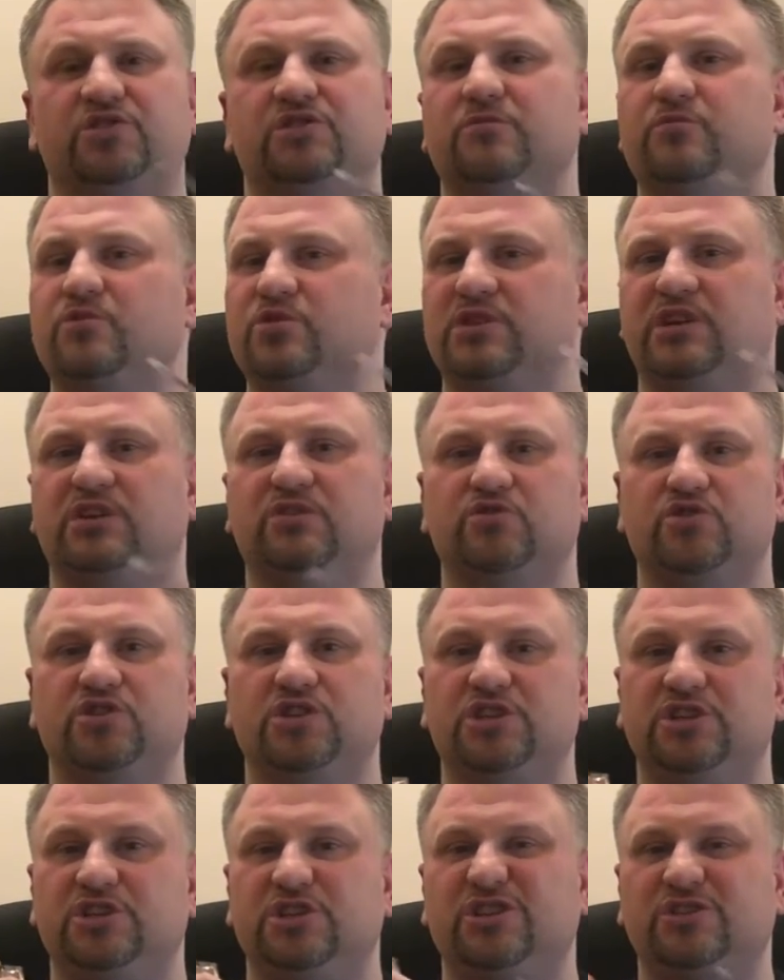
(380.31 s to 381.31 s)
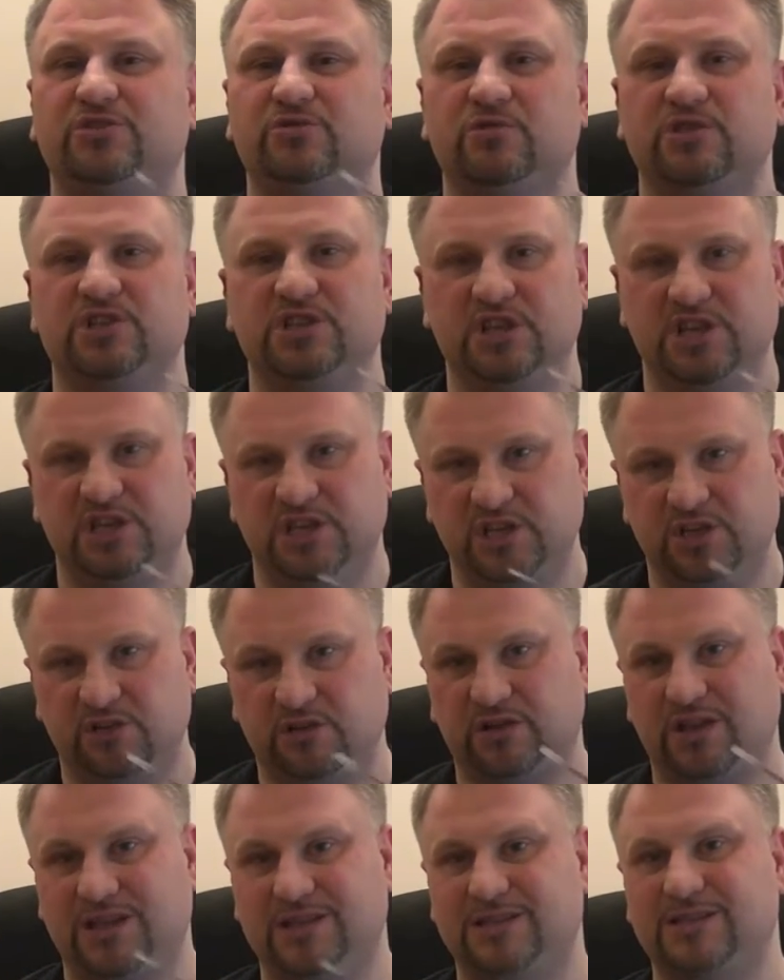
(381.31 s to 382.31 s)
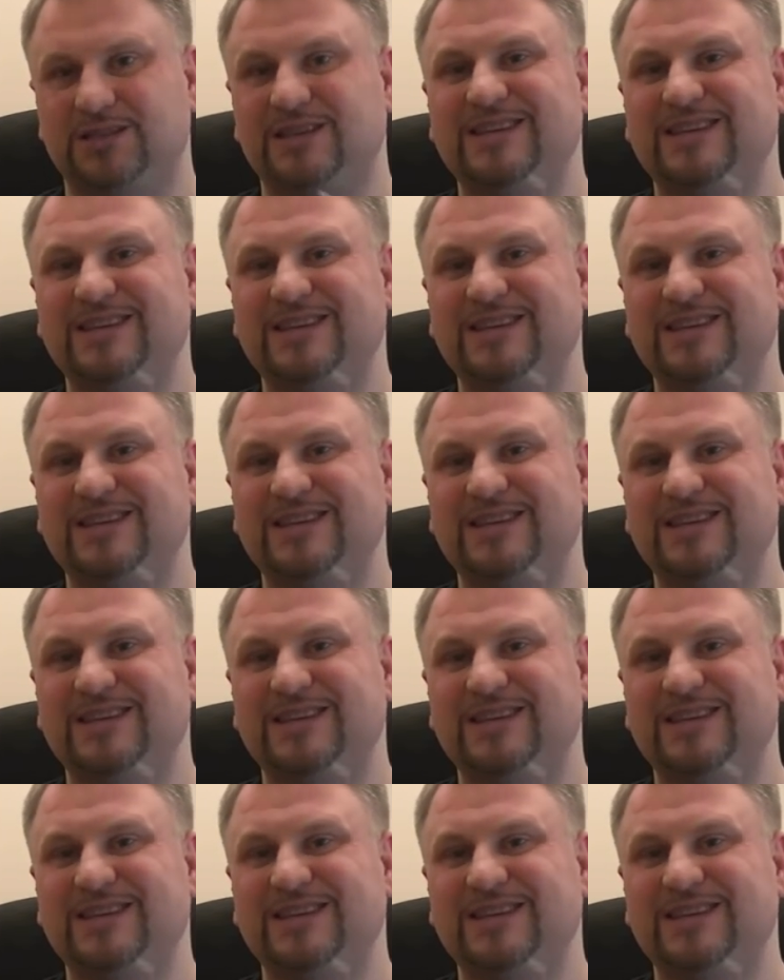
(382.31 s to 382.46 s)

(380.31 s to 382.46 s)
co można nosić co dzień i to nas